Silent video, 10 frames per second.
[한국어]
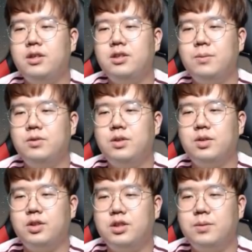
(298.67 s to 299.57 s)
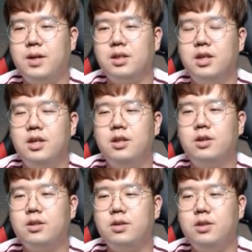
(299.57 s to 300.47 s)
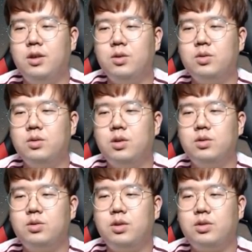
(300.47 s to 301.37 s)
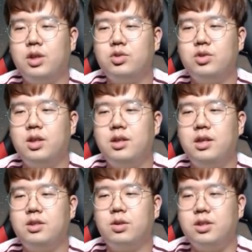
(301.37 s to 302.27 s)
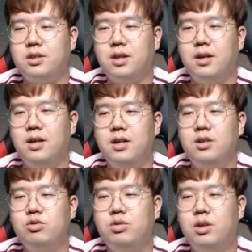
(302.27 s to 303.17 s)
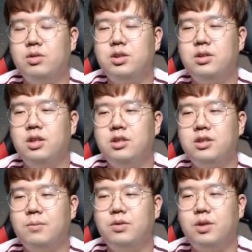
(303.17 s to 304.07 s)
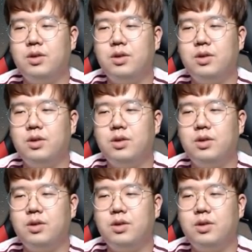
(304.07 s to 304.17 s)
3루가 됐지만 여기서 이영종 선수의 좌중간에 적시타 투어 1, 3루가